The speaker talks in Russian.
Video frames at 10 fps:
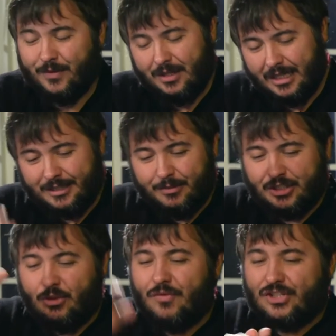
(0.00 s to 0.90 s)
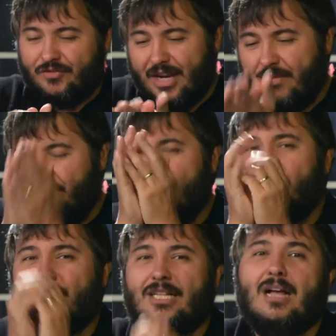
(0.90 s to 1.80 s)
Если мы слово растворяем
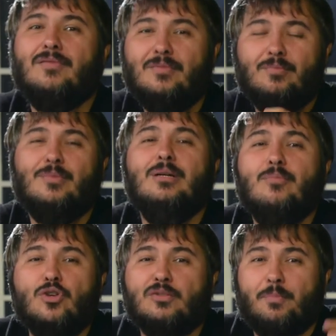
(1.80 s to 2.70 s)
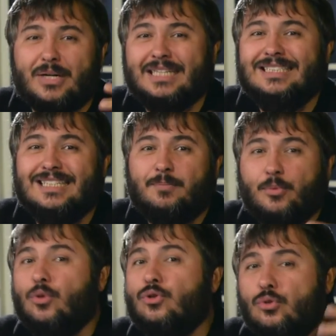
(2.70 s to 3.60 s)
верою, тогда мы можем породить
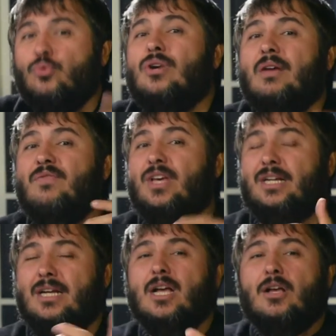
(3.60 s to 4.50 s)
плод духа веры.